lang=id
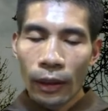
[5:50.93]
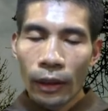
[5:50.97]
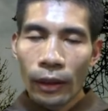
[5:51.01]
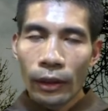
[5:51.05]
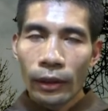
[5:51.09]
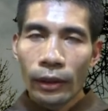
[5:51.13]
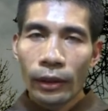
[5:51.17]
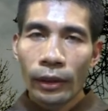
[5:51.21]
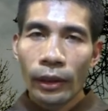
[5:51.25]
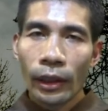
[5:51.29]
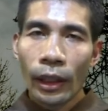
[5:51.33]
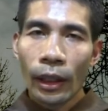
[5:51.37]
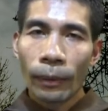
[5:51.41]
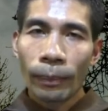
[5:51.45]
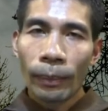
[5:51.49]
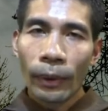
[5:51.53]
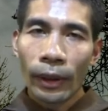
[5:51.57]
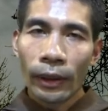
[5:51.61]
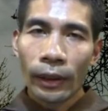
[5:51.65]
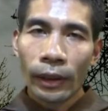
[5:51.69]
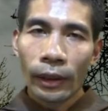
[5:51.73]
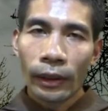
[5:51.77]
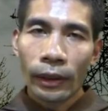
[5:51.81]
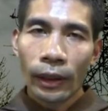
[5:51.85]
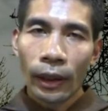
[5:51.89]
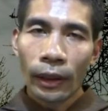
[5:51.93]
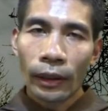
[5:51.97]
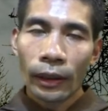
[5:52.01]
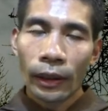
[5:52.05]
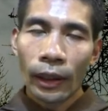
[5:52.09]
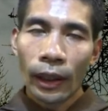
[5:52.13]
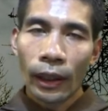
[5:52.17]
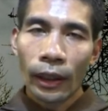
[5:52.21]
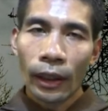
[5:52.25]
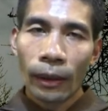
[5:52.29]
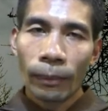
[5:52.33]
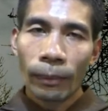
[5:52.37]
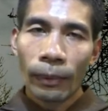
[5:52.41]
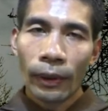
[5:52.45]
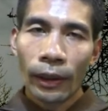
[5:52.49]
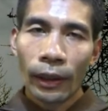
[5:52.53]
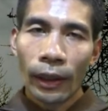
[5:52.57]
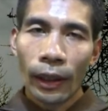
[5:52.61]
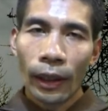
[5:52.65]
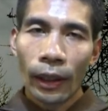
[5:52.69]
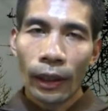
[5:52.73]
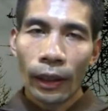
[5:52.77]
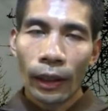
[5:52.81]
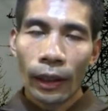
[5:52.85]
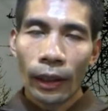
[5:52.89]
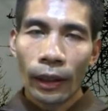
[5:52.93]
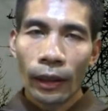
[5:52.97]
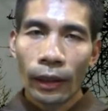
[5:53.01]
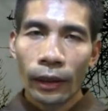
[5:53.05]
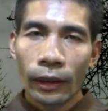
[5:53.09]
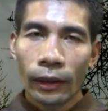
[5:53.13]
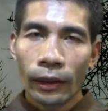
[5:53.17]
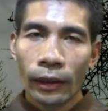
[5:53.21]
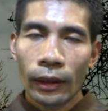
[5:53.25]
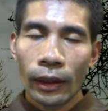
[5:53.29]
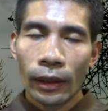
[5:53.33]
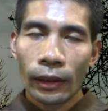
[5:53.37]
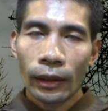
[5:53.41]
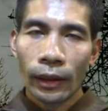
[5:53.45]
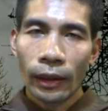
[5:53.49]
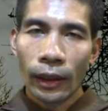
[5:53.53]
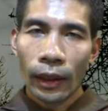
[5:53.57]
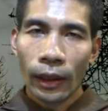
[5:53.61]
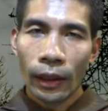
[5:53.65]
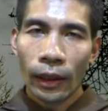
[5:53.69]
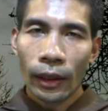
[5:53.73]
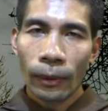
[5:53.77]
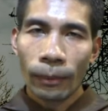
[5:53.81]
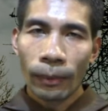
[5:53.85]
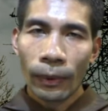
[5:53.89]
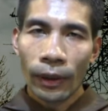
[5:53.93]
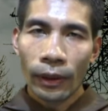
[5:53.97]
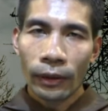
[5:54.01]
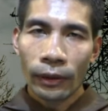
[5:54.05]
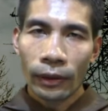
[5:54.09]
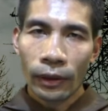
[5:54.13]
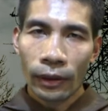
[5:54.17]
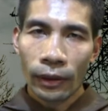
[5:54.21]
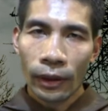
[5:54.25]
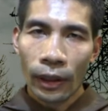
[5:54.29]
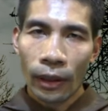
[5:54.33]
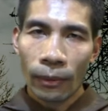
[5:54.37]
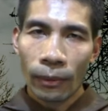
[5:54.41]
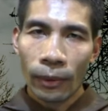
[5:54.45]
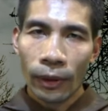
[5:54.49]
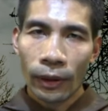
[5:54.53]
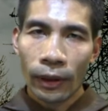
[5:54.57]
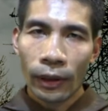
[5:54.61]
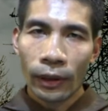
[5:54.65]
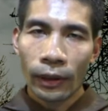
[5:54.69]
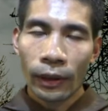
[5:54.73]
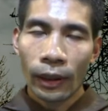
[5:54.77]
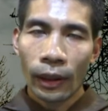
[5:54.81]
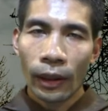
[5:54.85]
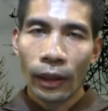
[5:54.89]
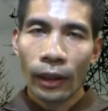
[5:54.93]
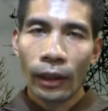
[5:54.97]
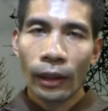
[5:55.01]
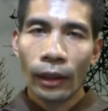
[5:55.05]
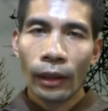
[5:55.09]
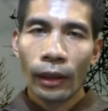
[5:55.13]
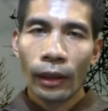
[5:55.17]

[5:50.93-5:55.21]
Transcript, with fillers: siapa kita di hadapan Allah dan di hadapan sesama kita,